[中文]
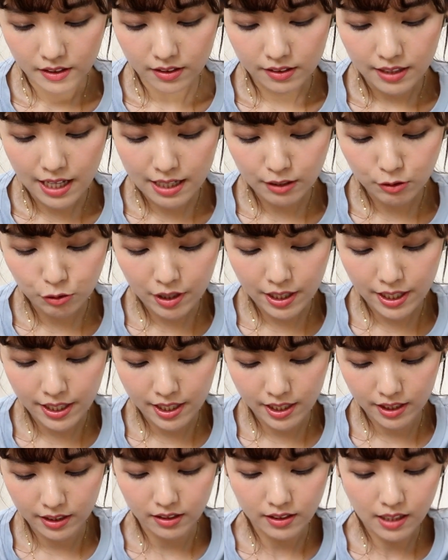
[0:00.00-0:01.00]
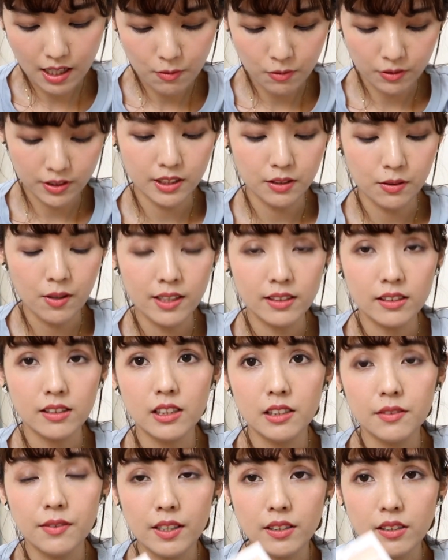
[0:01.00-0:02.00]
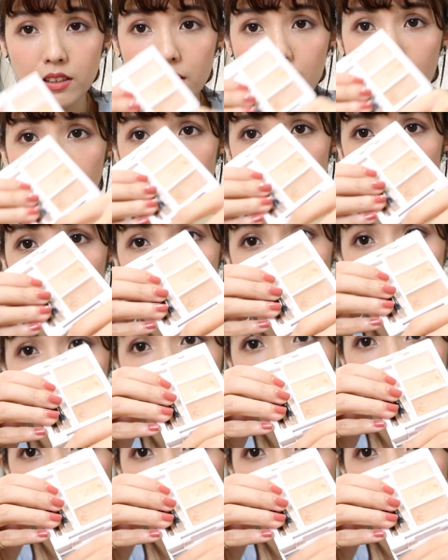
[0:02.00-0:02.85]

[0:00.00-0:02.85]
它最让我喜欢的地方是它这个深